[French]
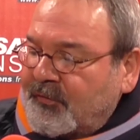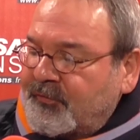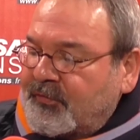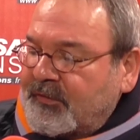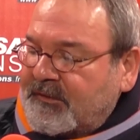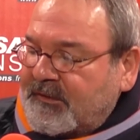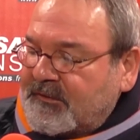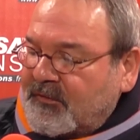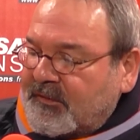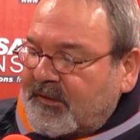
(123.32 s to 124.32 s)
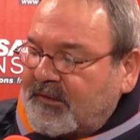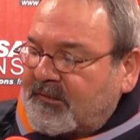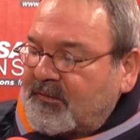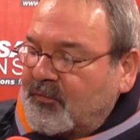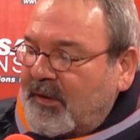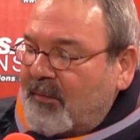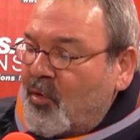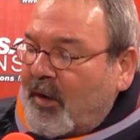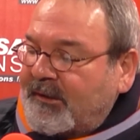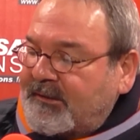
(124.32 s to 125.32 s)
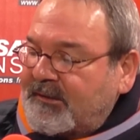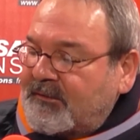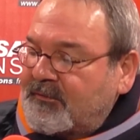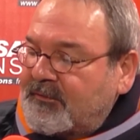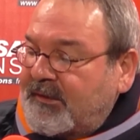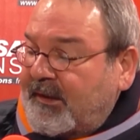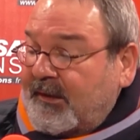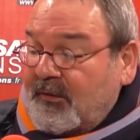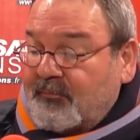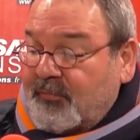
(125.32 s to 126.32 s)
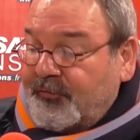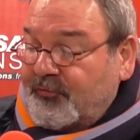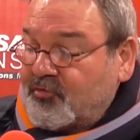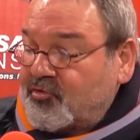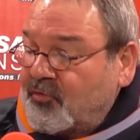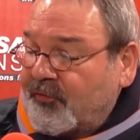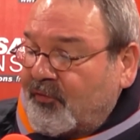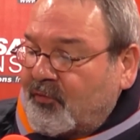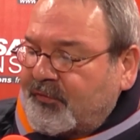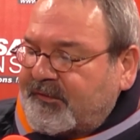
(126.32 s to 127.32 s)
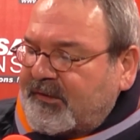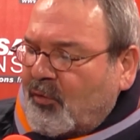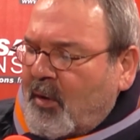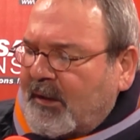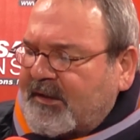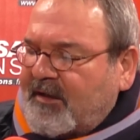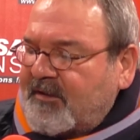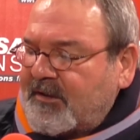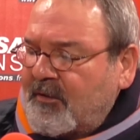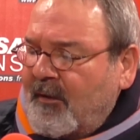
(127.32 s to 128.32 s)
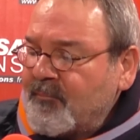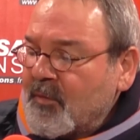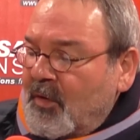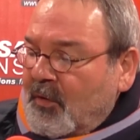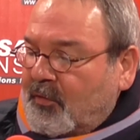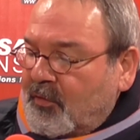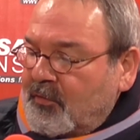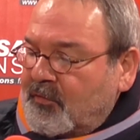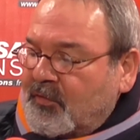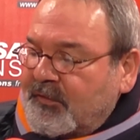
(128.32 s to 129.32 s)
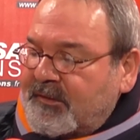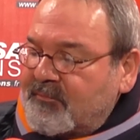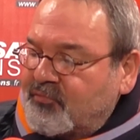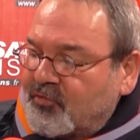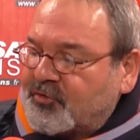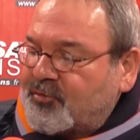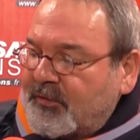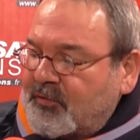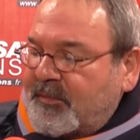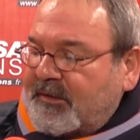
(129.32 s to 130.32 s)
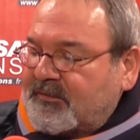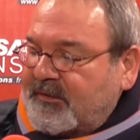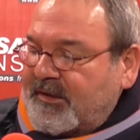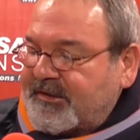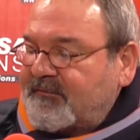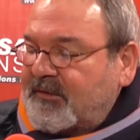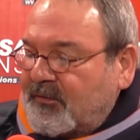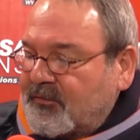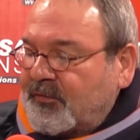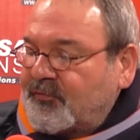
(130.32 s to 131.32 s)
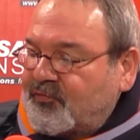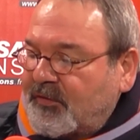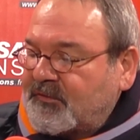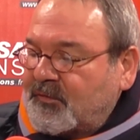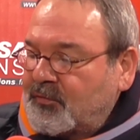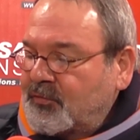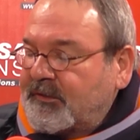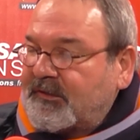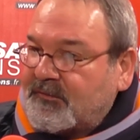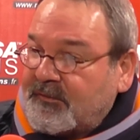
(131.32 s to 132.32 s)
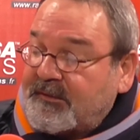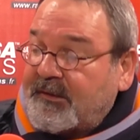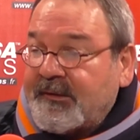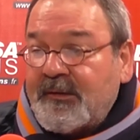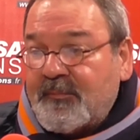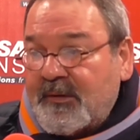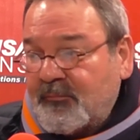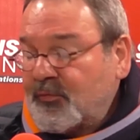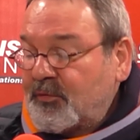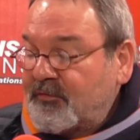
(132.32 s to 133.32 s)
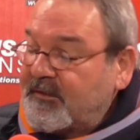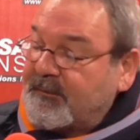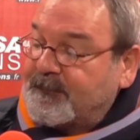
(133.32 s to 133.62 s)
tant du côté des enquêtes où la moralité d'Éric l'emporte toujours, son côté droit, travailleur, que du côté bourgeois du personnage avec encore une fois son look et son éternel BMW.